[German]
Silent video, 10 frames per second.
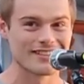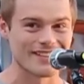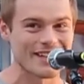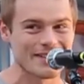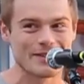
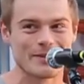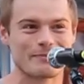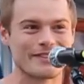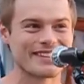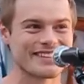Danke
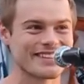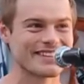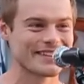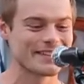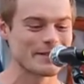nochmal.
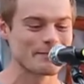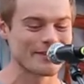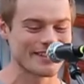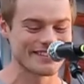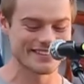Ich liebe
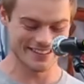euch.